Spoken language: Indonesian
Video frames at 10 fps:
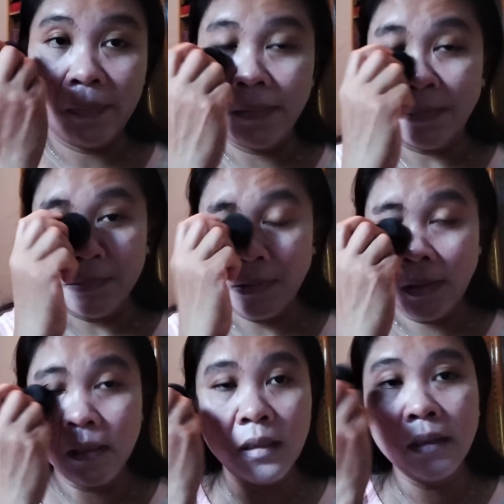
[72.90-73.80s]
terus
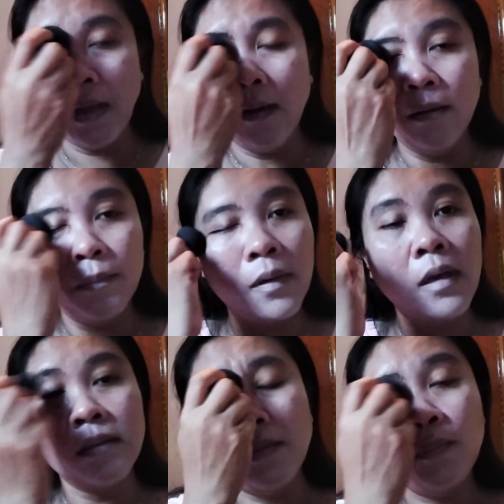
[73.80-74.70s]
nanti tak
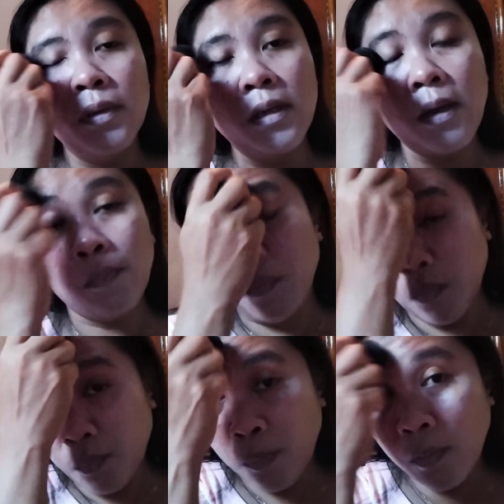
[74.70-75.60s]
kasih bedak
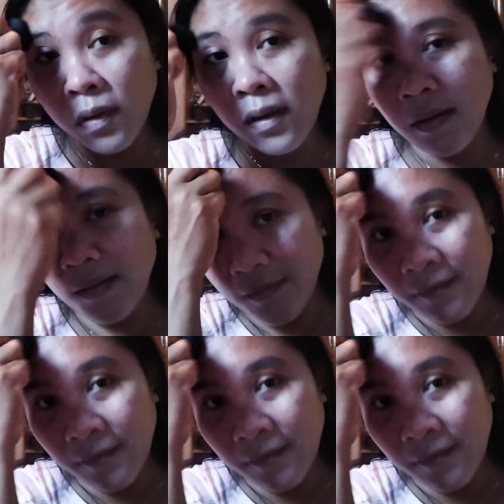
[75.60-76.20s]
pupur